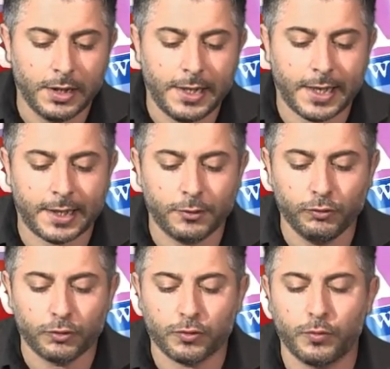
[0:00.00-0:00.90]
È
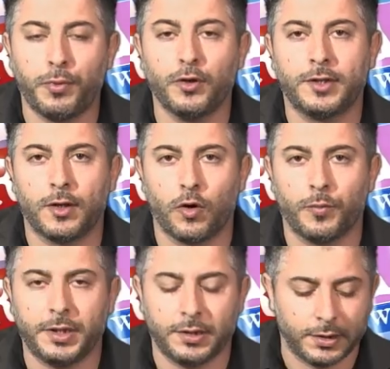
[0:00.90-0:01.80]
accaduto sul ponte
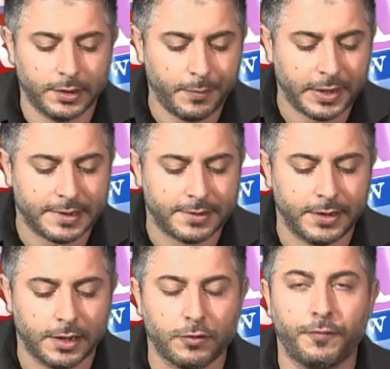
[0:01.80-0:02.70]
Copin, nei pressi
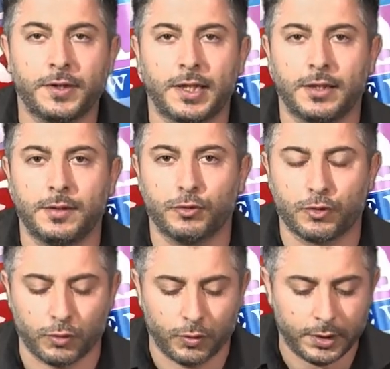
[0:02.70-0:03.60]
della solfatara di
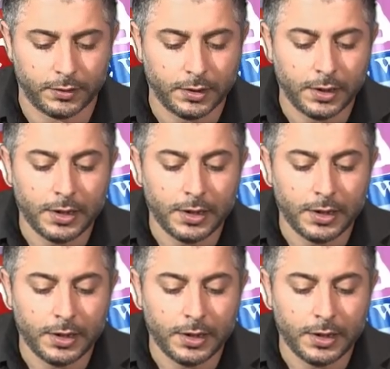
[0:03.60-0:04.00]
Pozzuoli.